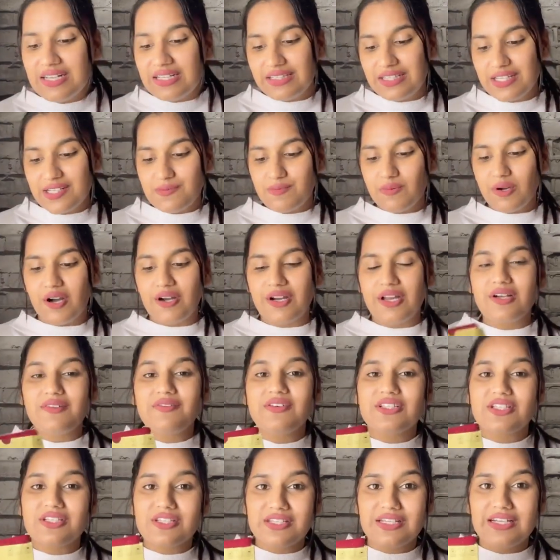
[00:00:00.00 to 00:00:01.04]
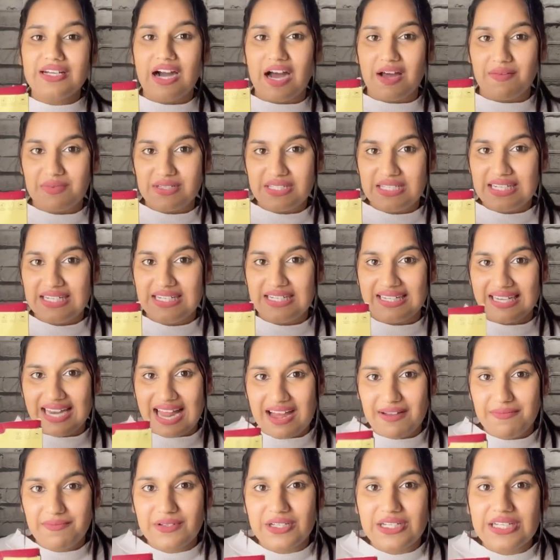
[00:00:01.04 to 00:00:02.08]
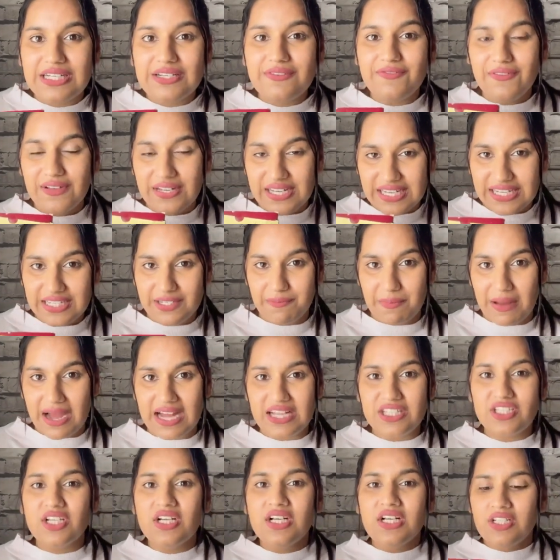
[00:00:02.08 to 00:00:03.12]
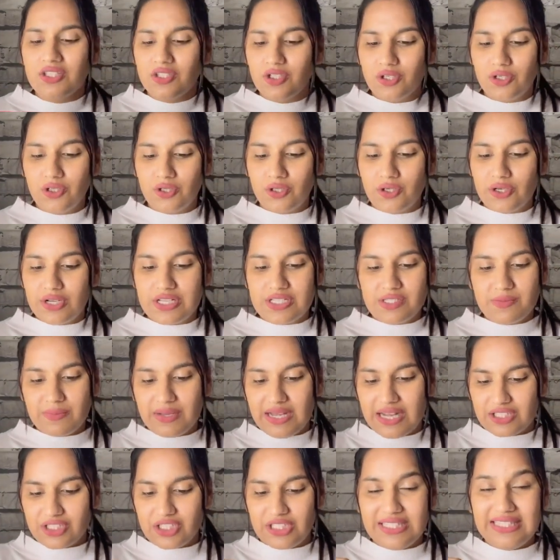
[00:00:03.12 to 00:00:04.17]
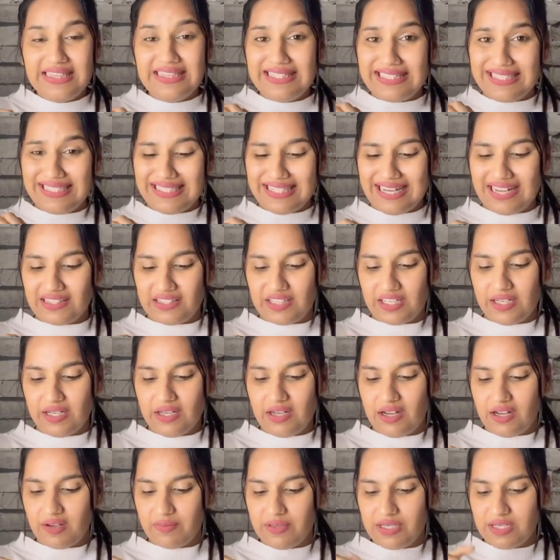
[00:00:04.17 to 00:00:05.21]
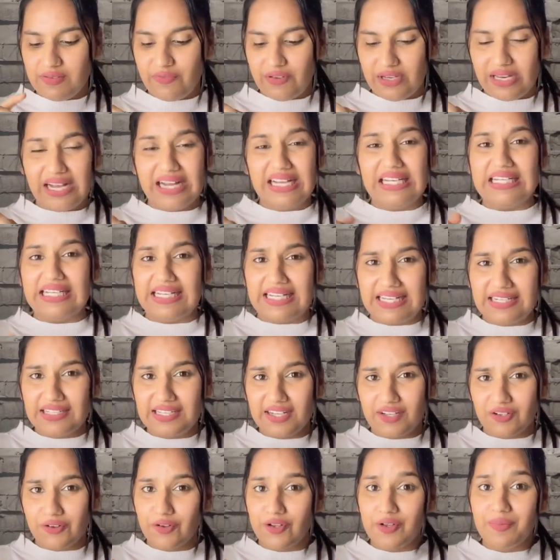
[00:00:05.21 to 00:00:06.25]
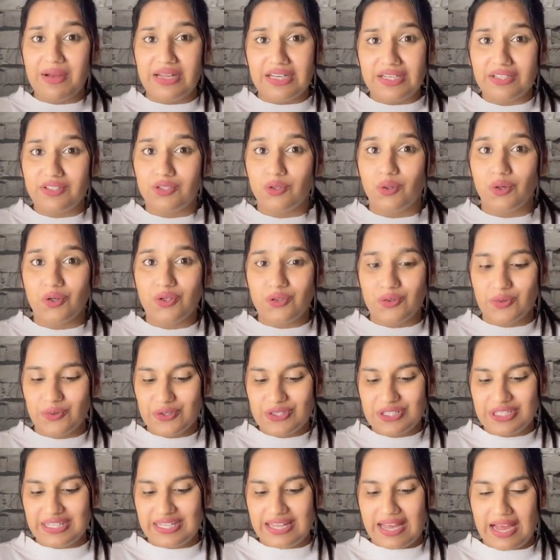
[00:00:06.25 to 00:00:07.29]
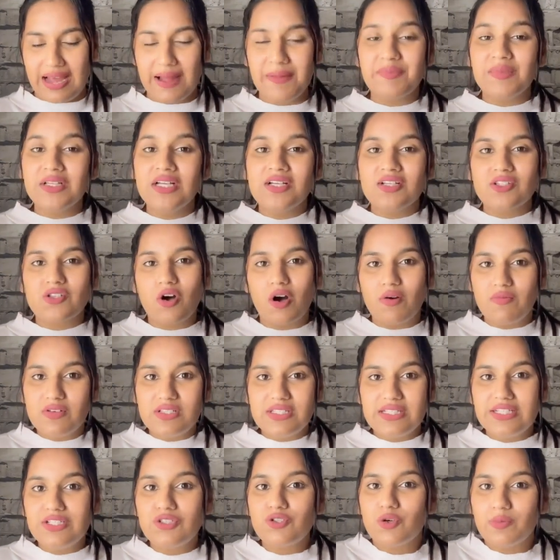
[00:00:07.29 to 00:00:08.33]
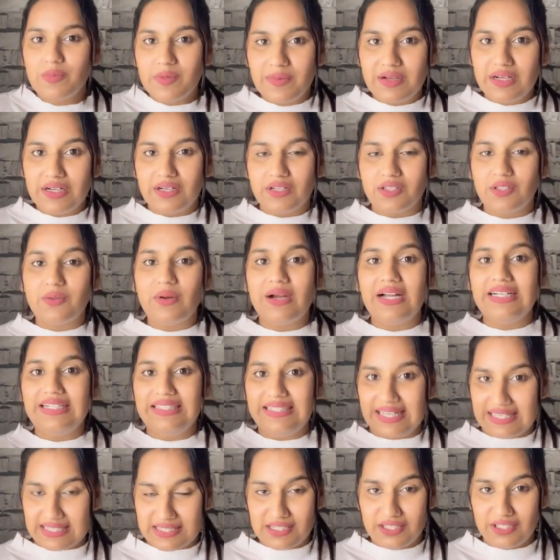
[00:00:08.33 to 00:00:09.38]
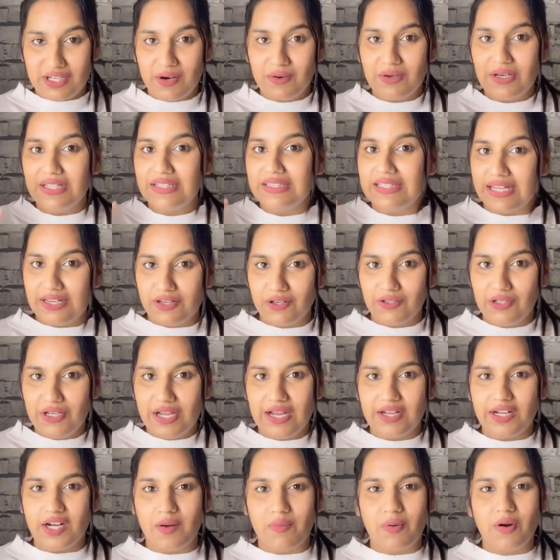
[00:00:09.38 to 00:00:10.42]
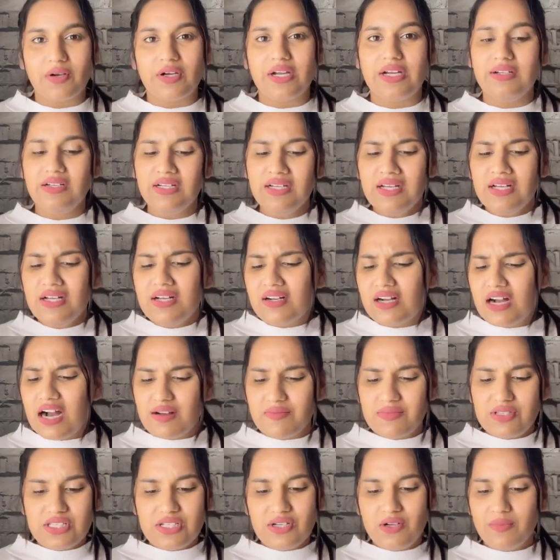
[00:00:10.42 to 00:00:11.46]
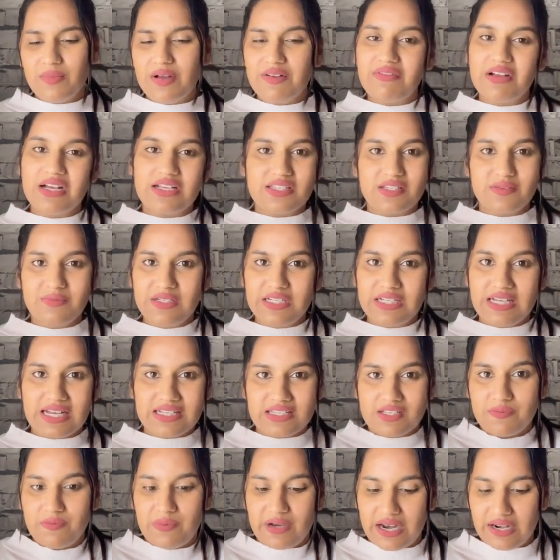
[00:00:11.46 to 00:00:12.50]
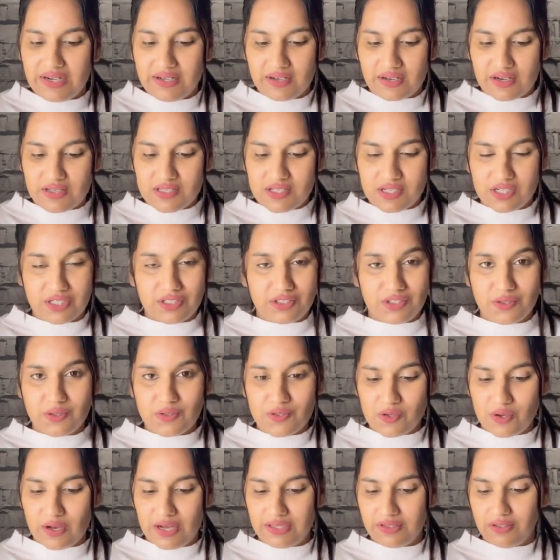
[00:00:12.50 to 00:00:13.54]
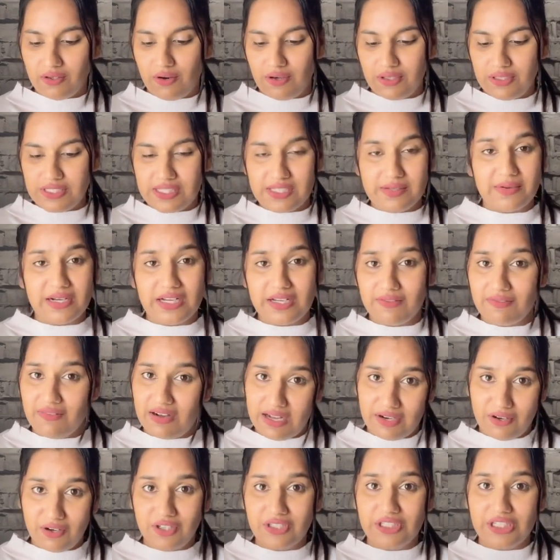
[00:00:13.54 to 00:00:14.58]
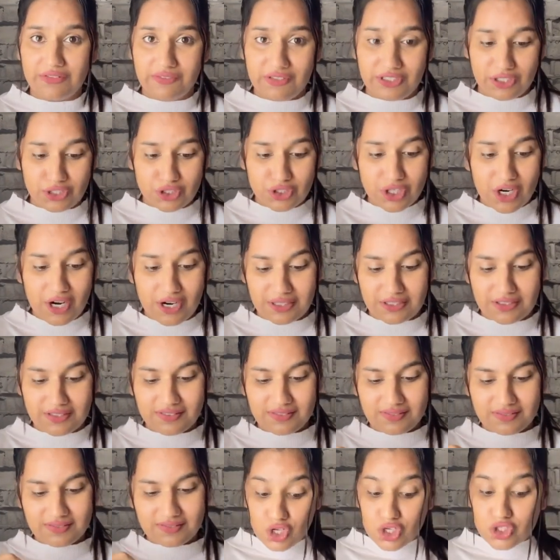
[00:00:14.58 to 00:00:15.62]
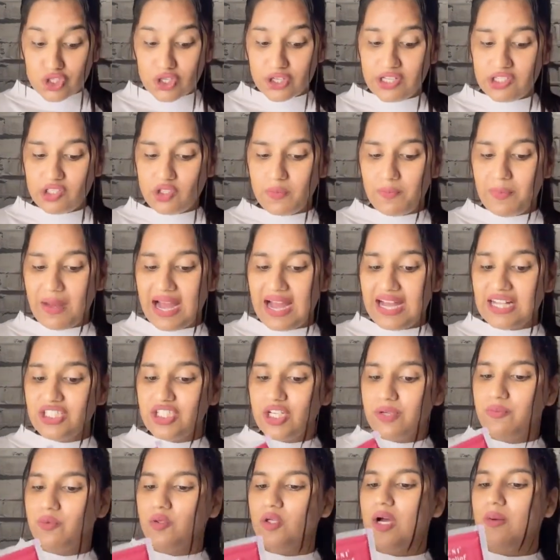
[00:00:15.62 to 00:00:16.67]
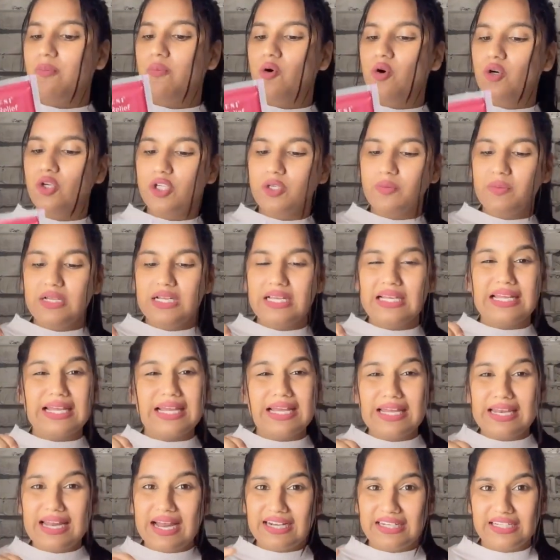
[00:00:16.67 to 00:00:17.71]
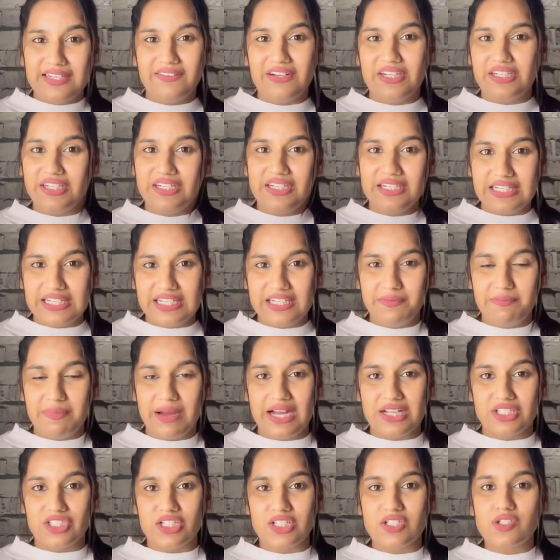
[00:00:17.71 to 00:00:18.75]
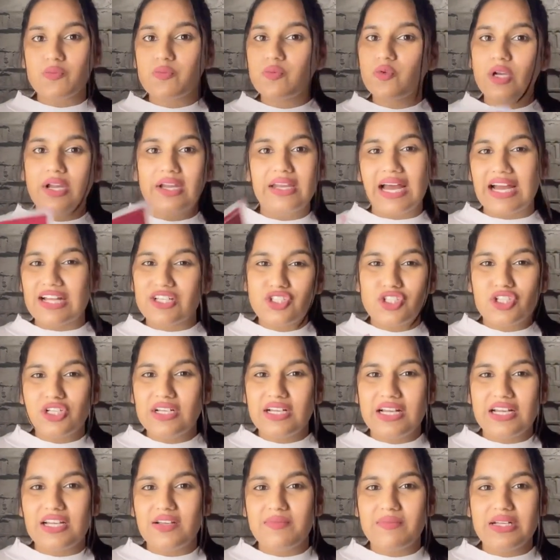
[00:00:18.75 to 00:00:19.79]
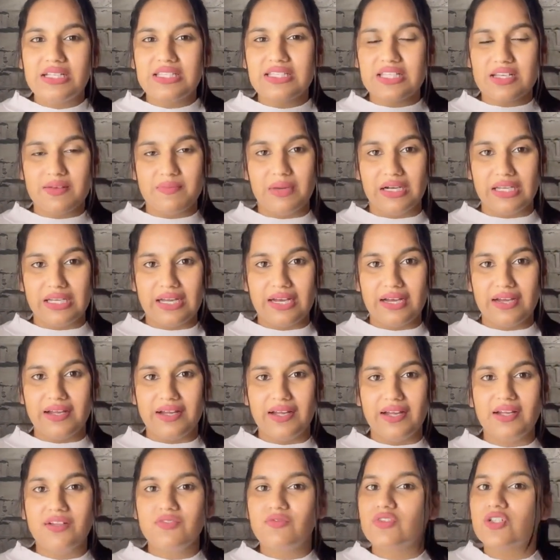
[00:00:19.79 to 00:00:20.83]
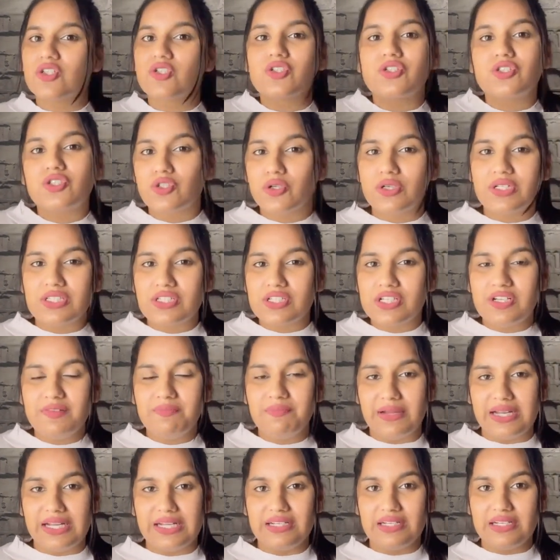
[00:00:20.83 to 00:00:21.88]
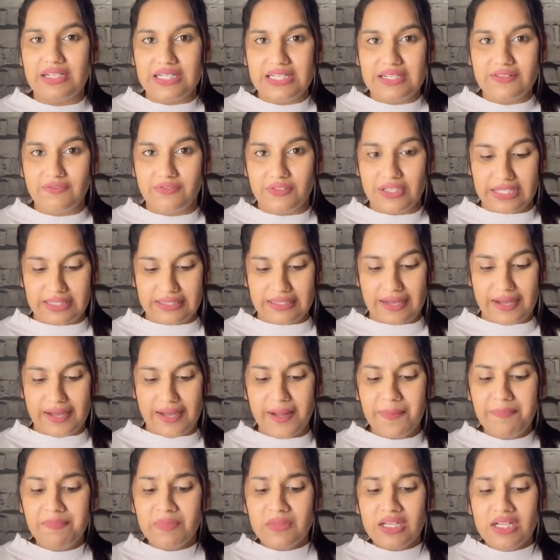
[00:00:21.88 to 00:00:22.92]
दिस प्रोडक्ट विच इज दी कार्मेसी क्रैम्प रिलीफ हीट पैच तो इसमें एक्चुअली तीन आते हैं अभी फिलहाल एक ही है क्योंकि मैंने दो यूज किया है सो so, ऑब्वियसली जो भी मैं करती हूँ आई टेस्टेड आउट एंड देन ओनली आई कम आउट एंड कार्मेसी को मैं वैसे भी एज अ ब्रांड ट्रस्ट करती हूँ सो आई थॉट की वाई नॉट गिव इट अ शॉर्ट सो so, ये जो पैच है पूरा पोर्टेबल एयर एक्टिवेटेड हीट पैच है सो so, पूरा नेचुरल एलिमेंट से बना है जो इंस्टेंट पेन रिलीफ देता है